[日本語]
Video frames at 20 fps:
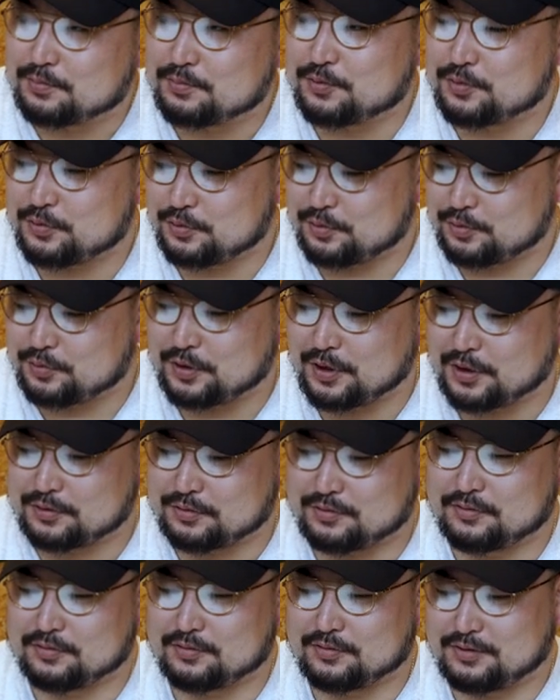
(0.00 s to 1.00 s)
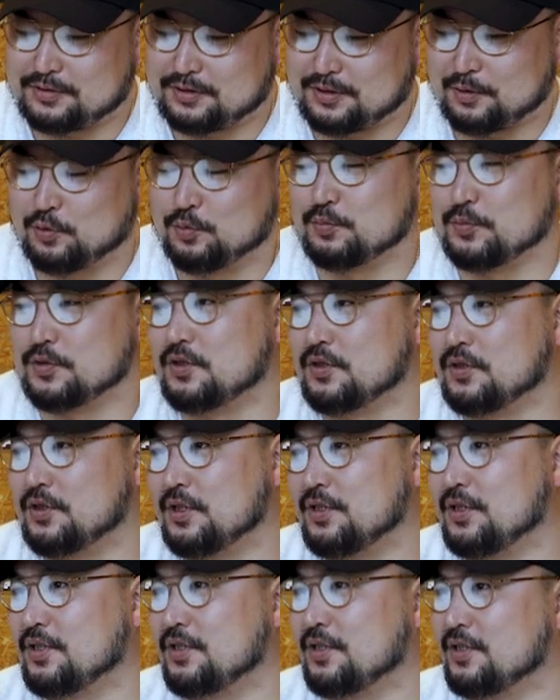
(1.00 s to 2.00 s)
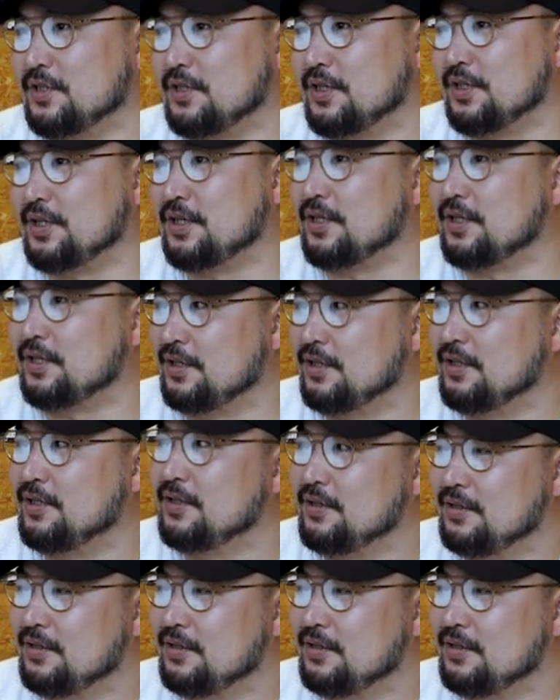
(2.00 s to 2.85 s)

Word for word: ブルーラグってお店出てきて、はい、で